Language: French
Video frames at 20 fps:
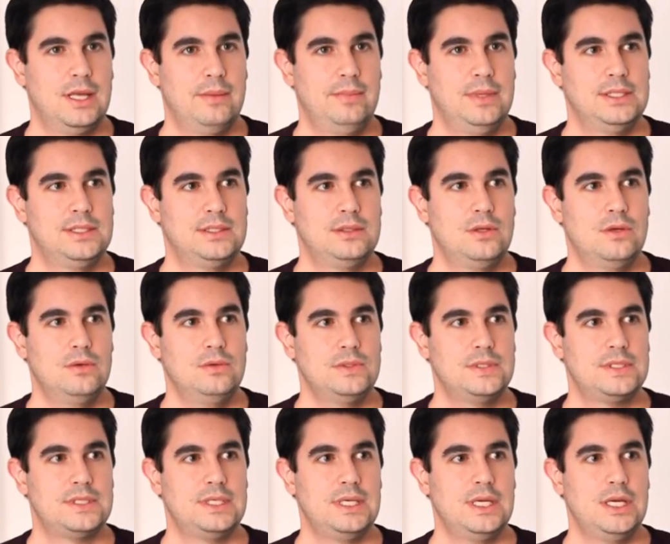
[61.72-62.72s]
Cabestan,
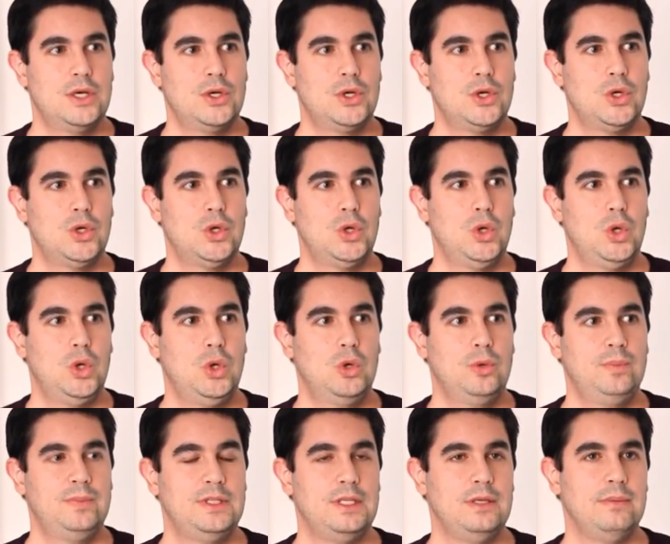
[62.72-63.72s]
c'est euh,
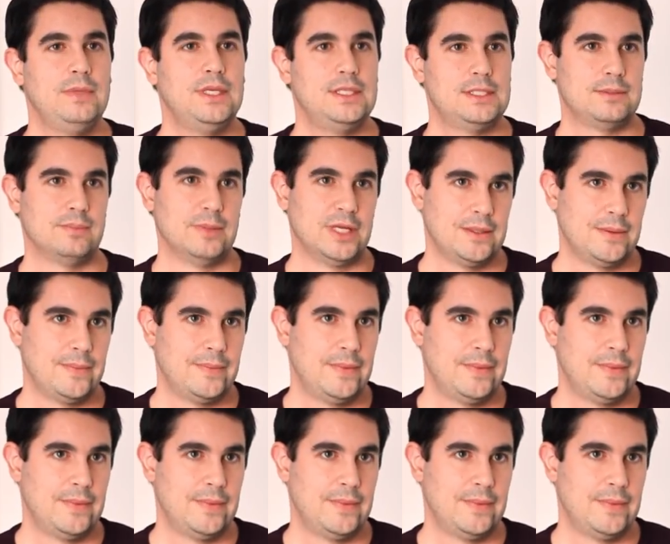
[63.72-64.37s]
l'optimisme.